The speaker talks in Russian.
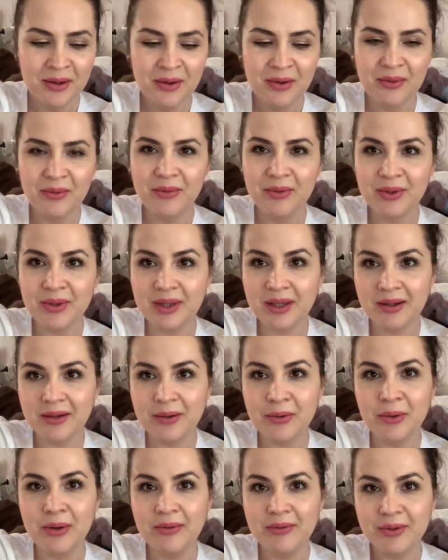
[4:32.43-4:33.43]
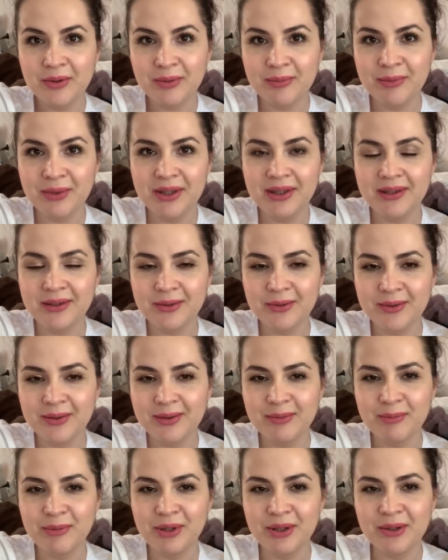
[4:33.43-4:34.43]
Вот такое вот мне тут
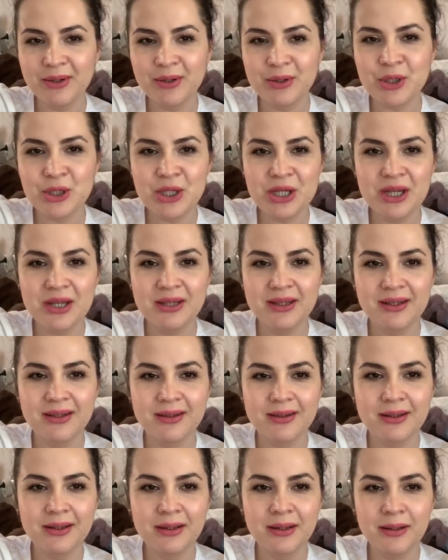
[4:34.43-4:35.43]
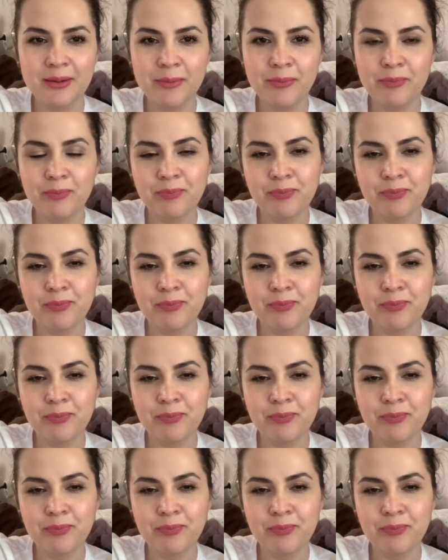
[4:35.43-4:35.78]
приключение, да.